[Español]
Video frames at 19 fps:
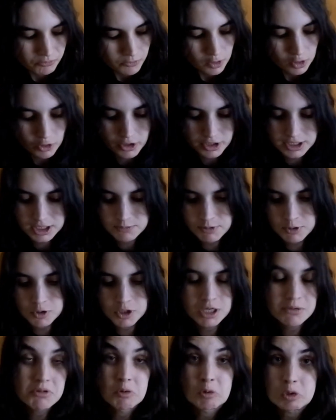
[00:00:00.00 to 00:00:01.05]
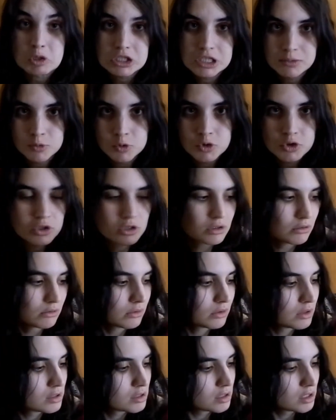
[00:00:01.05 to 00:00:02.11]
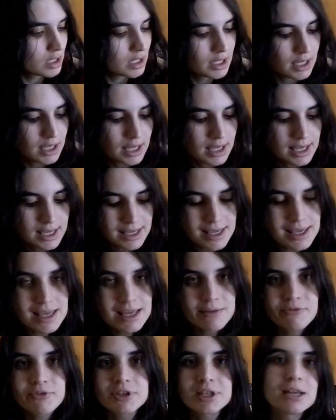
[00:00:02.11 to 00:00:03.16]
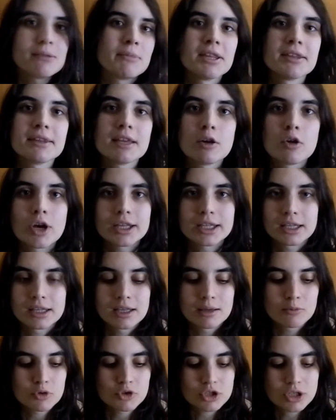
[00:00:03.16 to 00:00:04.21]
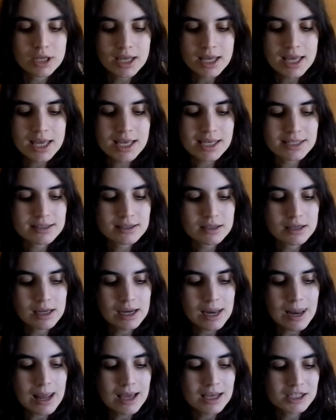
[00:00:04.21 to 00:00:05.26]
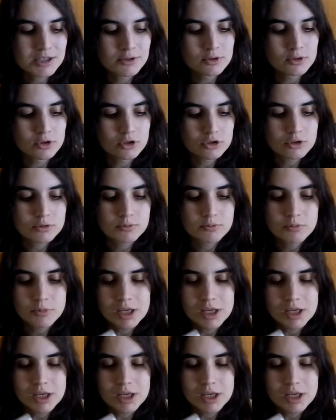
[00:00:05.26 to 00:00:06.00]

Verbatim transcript: Entonces espero que me guste mucho y finalmente lo que tenemos es las dos,